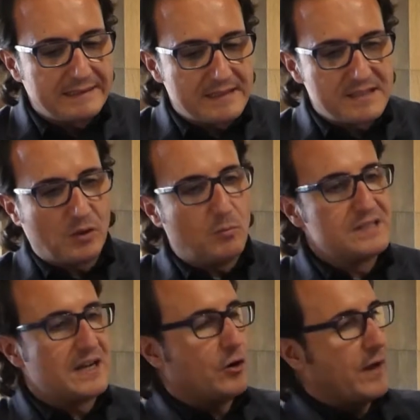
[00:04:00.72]
antes y cómo
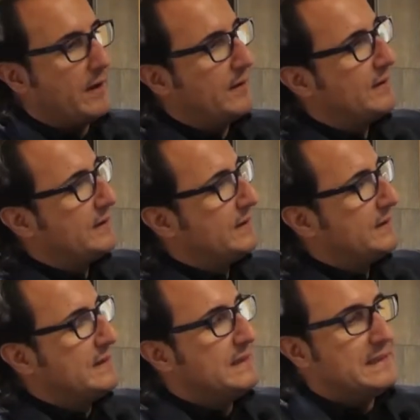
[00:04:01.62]
es ahora.
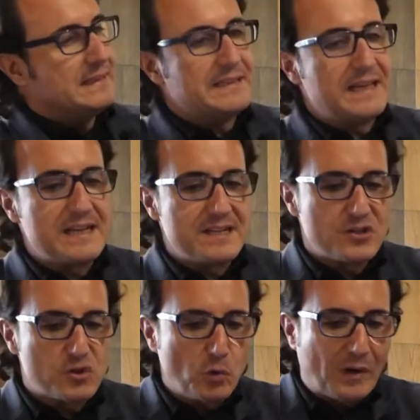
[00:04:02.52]
De
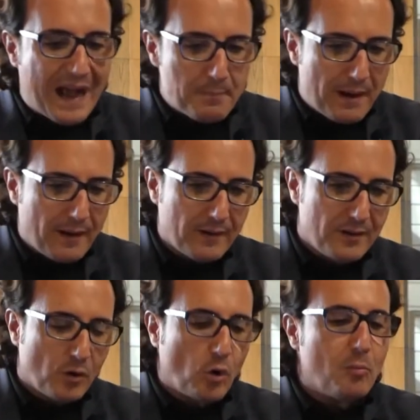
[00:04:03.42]
su cama,
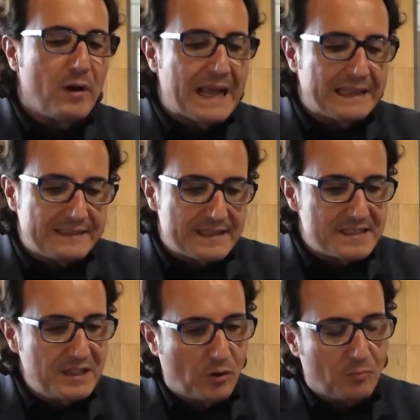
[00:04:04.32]
cómo era
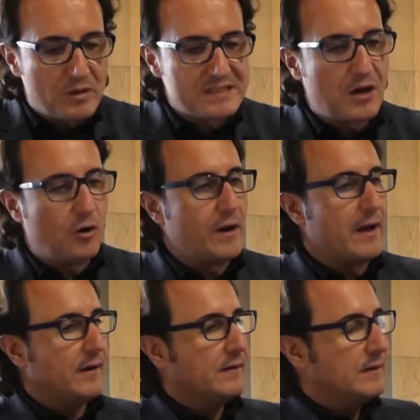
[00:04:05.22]
antes y cómo es
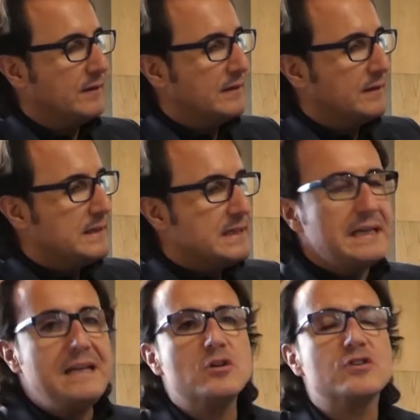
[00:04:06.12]
ahora.
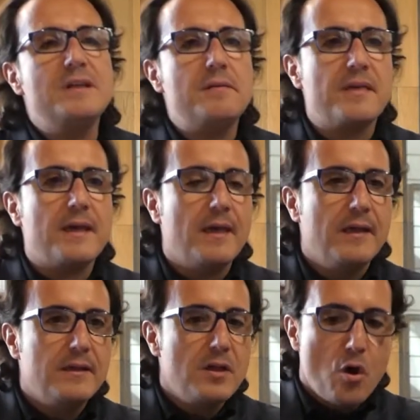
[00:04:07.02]
Y nos dice,
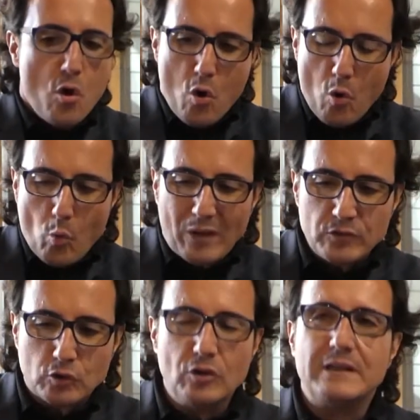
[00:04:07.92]

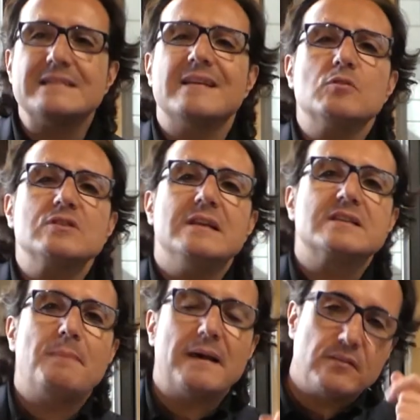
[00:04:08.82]
cuando conquistamos el
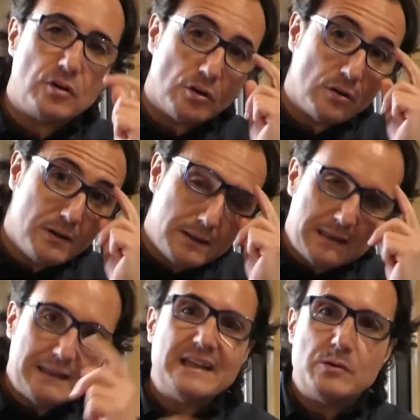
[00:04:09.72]
espacio
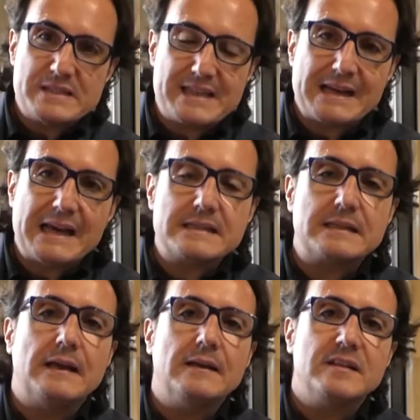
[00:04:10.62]
de nuestra
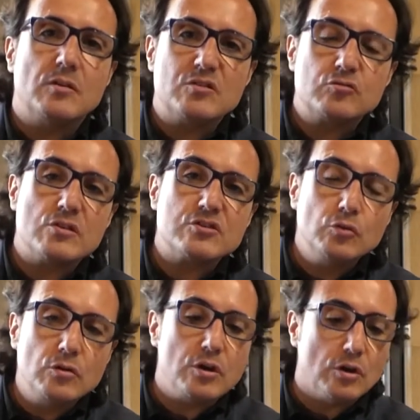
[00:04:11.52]
casa, de nuestro
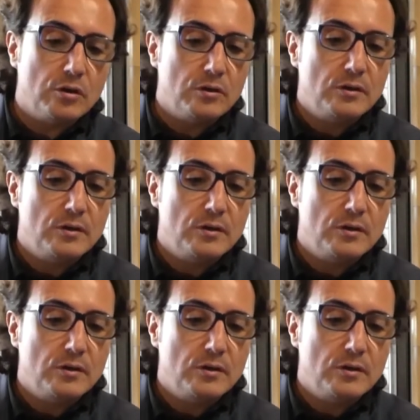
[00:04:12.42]
estudio,